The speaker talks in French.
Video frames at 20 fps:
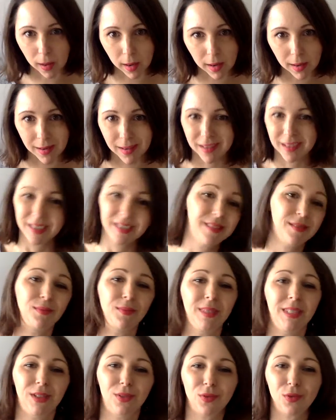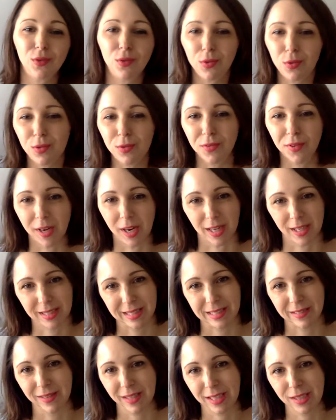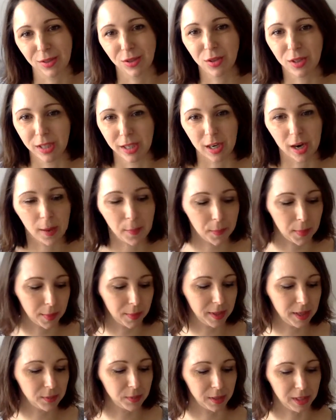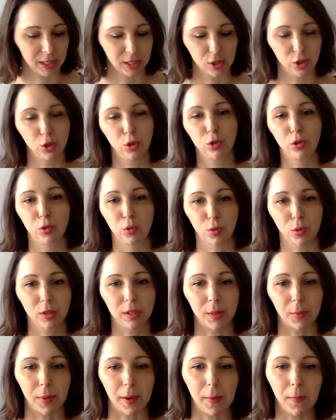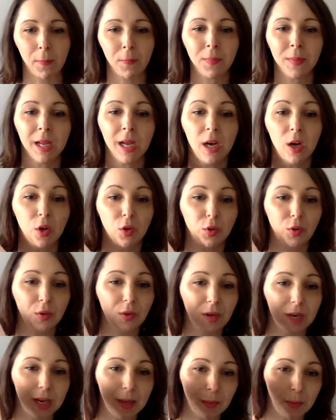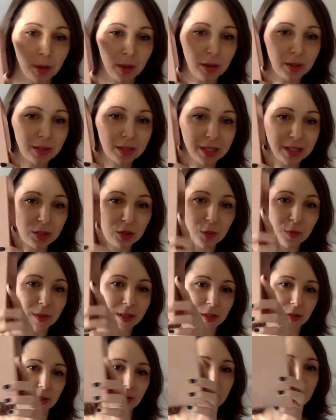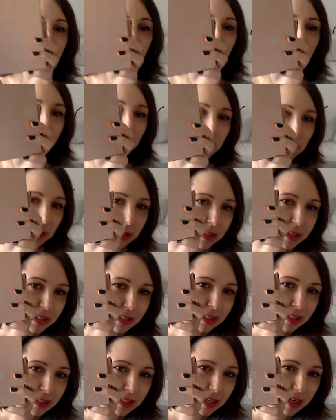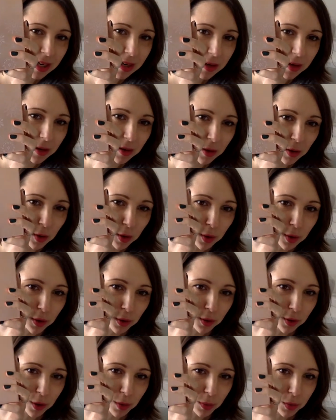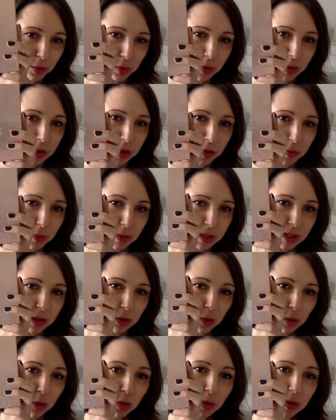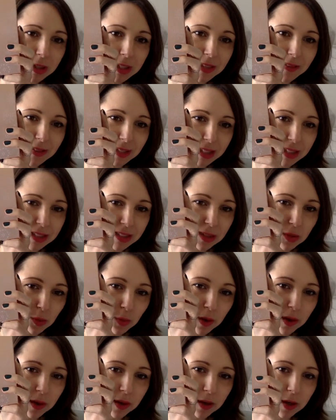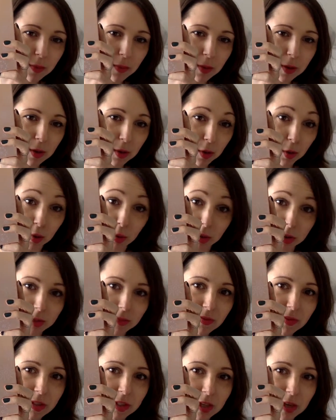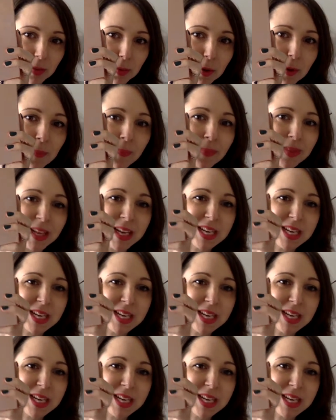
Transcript: Hein. mais donc du coup voilà, c'est vrai qu'il est quand même pas mal ce magazine, c'est toujours sympa. Donc la box se présente comme je vous l'ai dit, euh, comme ceci ce mois-ci, toujours aussi avec des étoiles comme la Glossy finalement.